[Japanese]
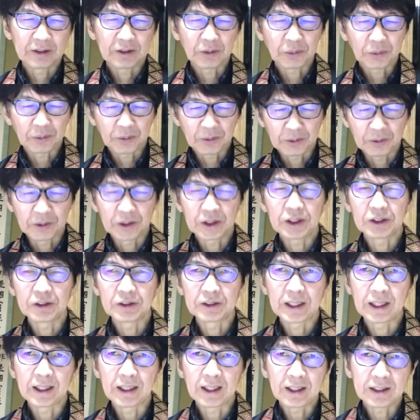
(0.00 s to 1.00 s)
ところ周
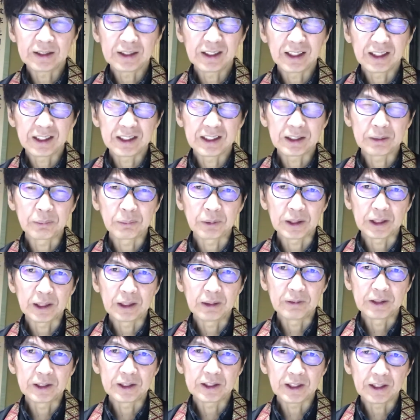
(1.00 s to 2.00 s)
辺案内してもら
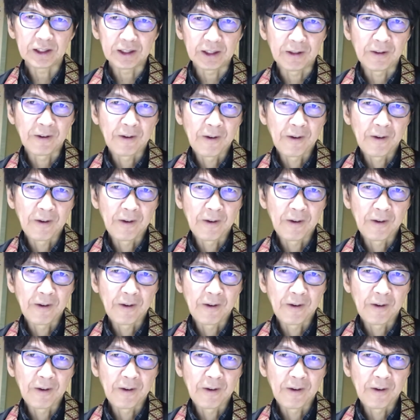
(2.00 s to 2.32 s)
いましたね。